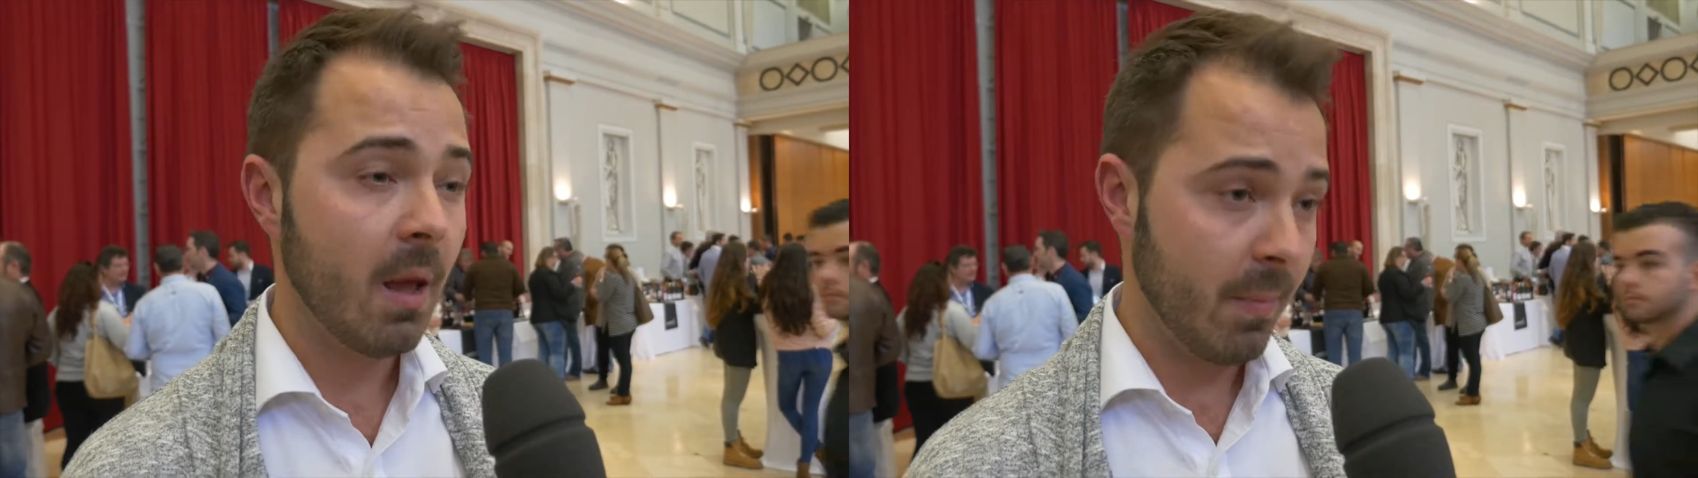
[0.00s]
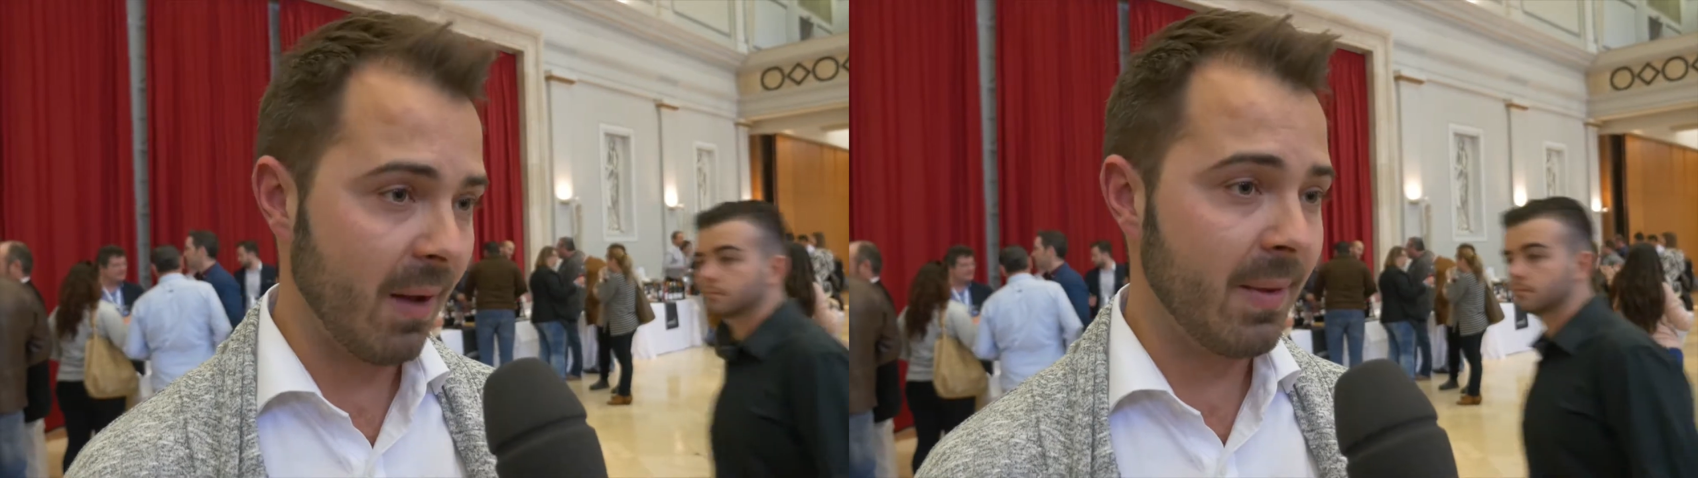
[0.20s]

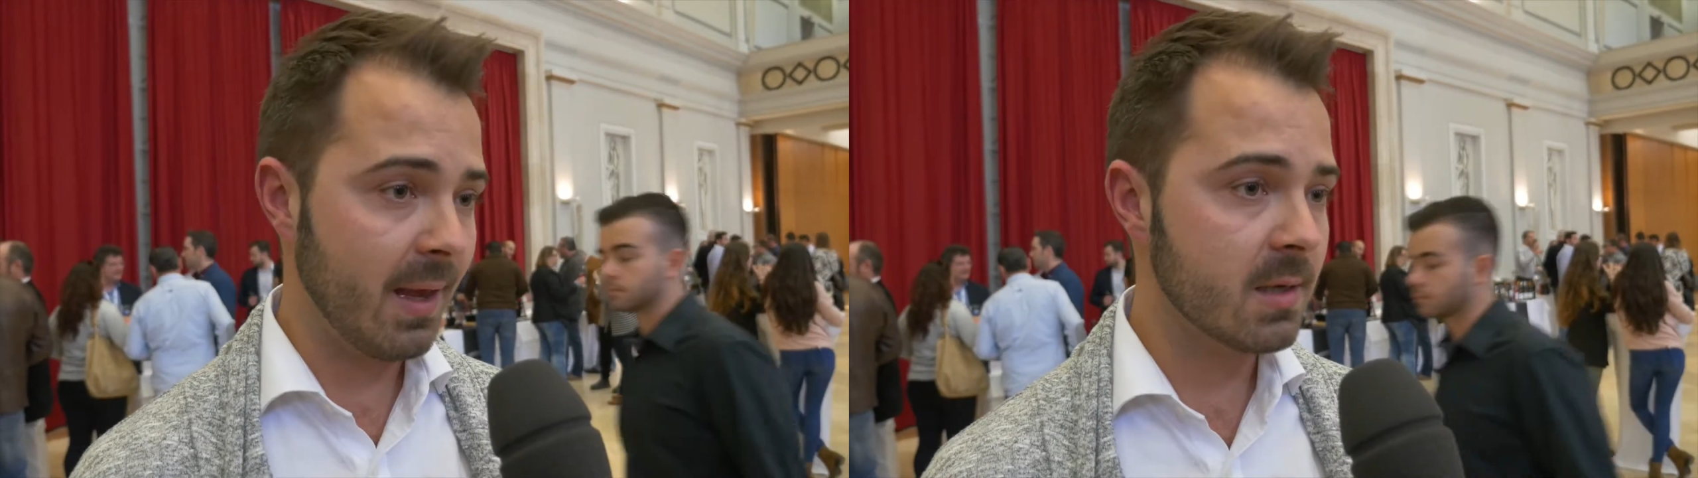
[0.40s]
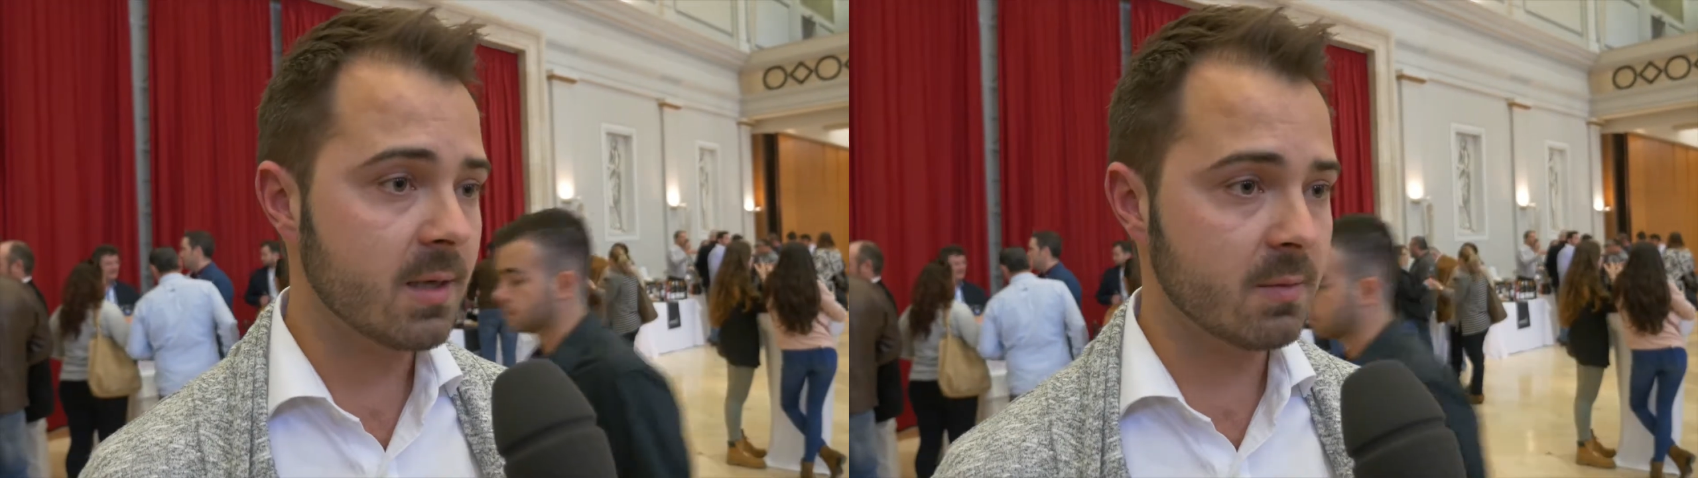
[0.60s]
Para mí
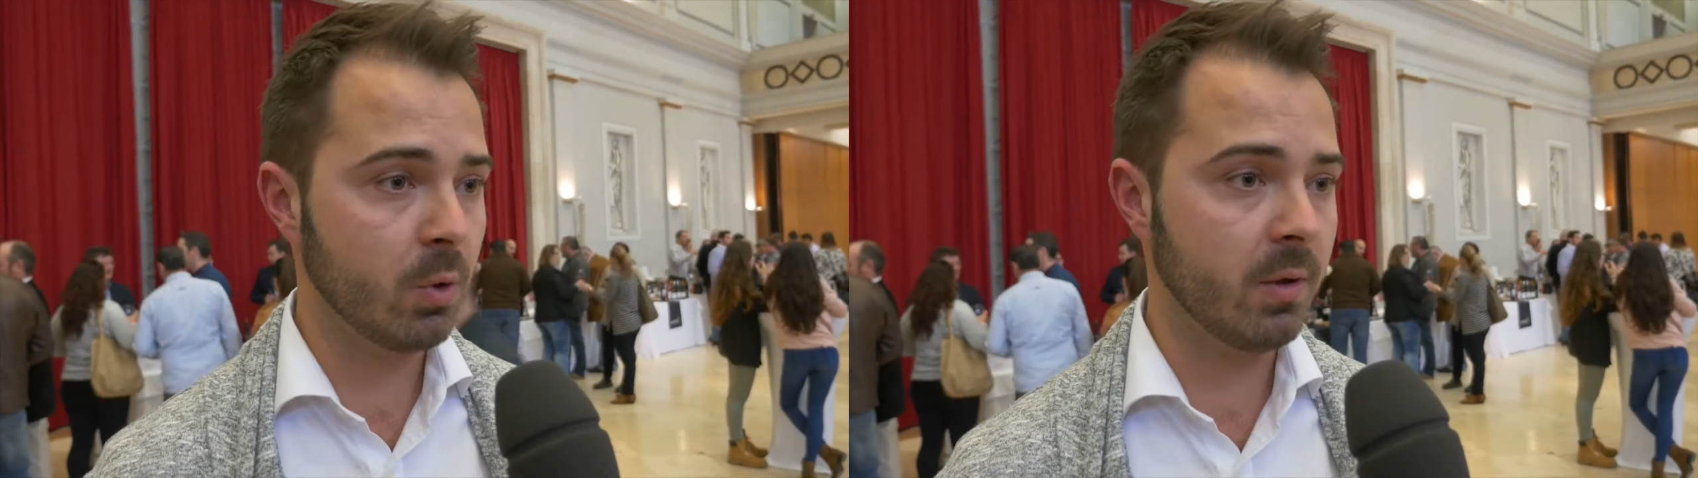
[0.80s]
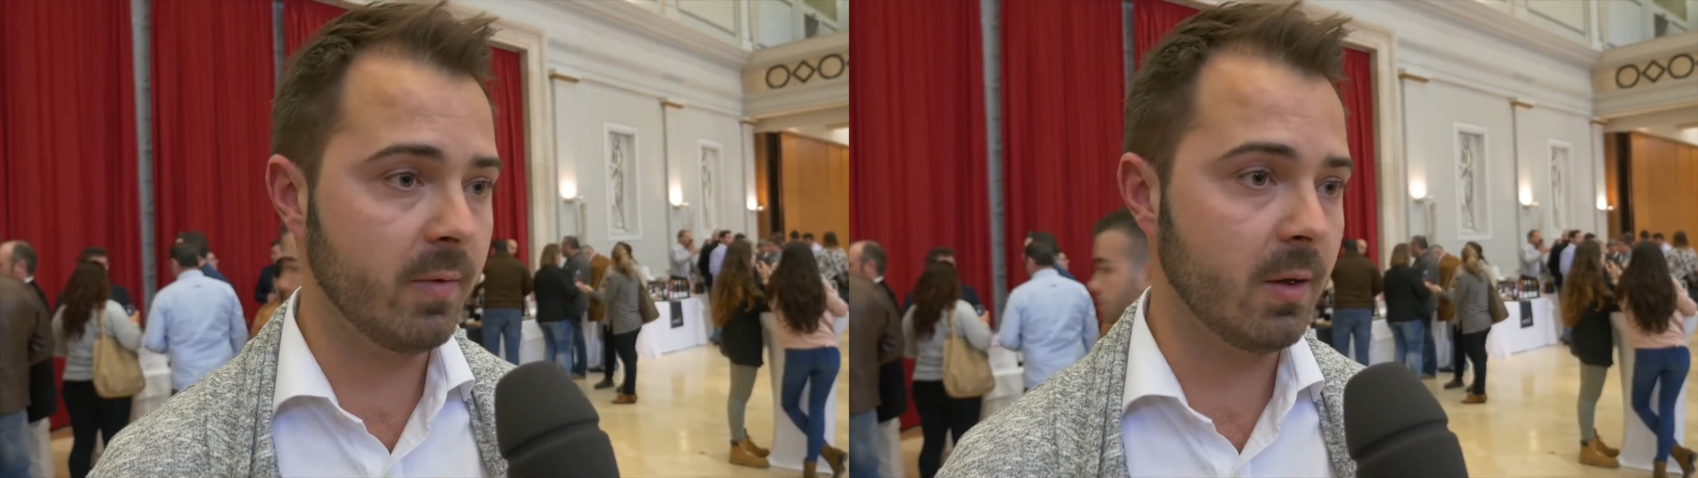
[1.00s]
ese es
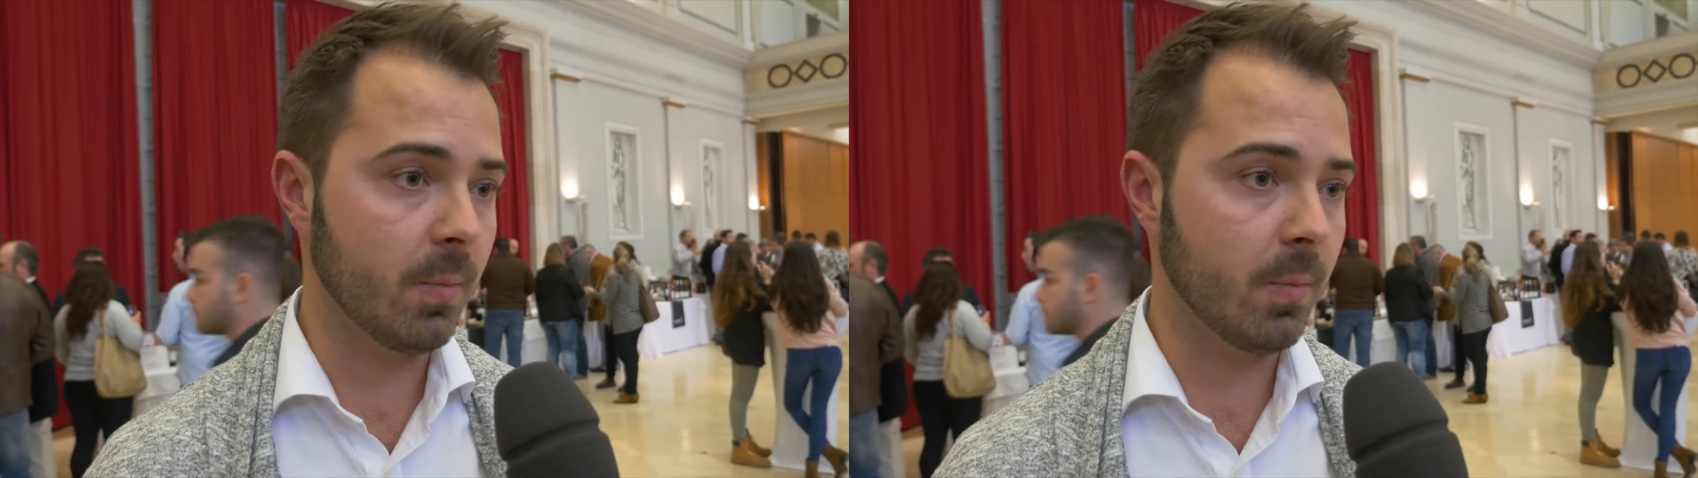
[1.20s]
buen vino,